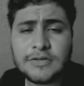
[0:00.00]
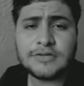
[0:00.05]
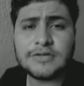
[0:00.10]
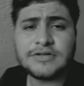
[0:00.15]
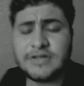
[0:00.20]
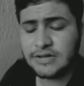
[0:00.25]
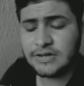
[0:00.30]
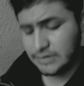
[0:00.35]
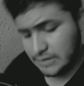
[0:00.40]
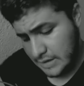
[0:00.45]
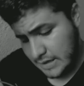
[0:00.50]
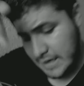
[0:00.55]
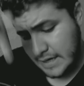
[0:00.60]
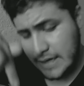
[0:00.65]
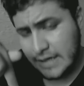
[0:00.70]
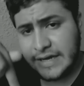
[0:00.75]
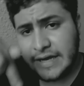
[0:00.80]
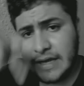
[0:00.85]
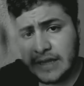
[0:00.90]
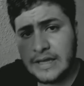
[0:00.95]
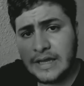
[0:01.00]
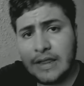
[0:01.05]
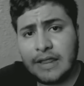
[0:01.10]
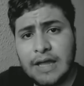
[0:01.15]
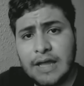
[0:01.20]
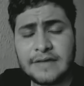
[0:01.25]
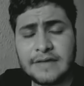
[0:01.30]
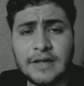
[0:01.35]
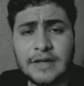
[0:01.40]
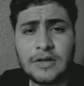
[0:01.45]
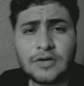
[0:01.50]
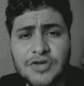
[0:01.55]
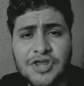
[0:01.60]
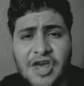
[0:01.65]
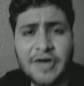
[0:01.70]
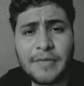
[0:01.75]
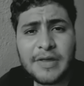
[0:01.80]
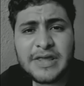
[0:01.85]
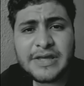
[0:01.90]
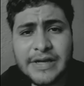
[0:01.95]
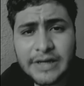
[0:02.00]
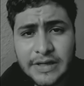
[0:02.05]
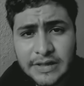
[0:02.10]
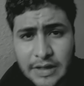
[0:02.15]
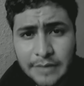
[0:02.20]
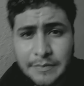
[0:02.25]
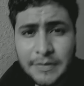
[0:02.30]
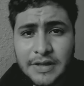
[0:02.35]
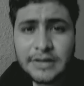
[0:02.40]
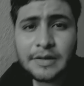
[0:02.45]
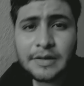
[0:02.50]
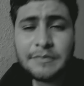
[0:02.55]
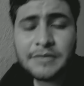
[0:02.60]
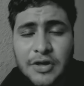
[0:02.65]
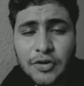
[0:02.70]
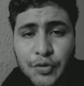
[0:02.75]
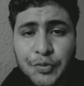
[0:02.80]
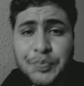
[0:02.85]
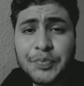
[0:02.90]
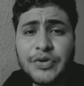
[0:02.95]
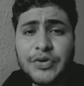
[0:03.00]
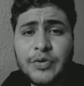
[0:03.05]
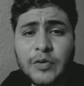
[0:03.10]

Porque mucha gente lo acusa de doble moral y cosas así.